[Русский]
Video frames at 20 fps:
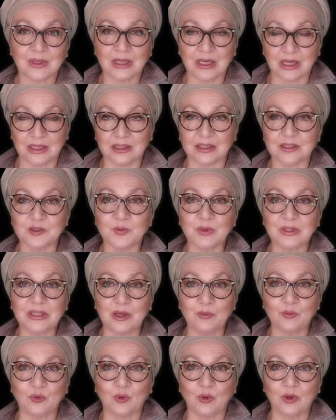Как раз
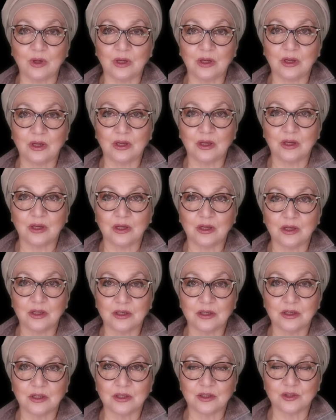потому,
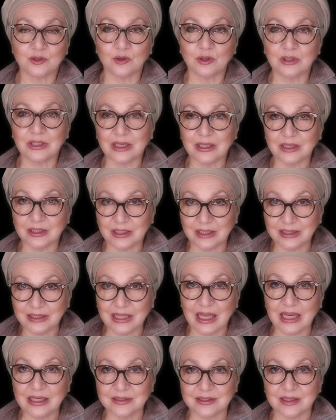что это
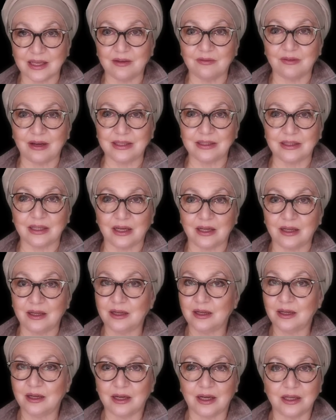китайская война,
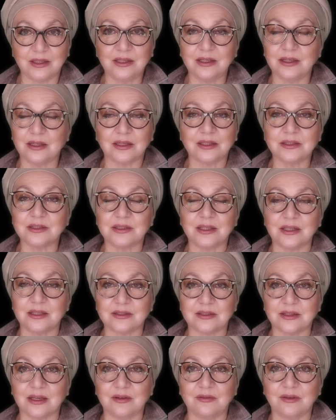а не
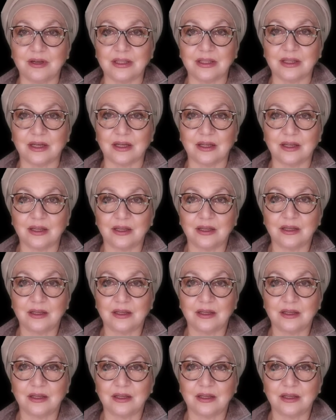российская война.